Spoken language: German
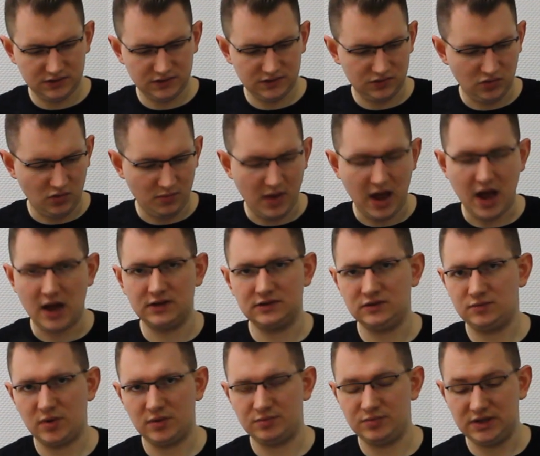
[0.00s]
Es ist
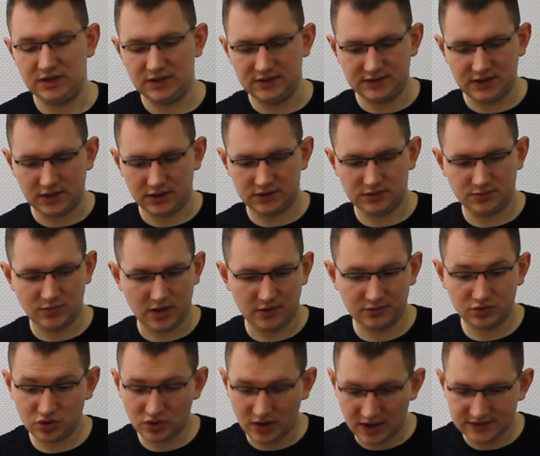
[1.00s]
normales Papier, sage ich mal.
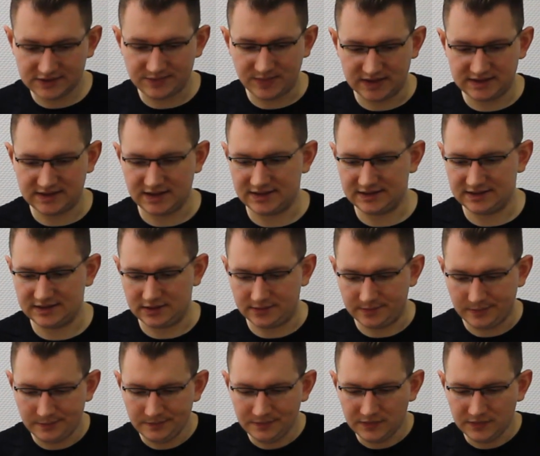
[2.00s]
Habe ich schon alles besser gesehen.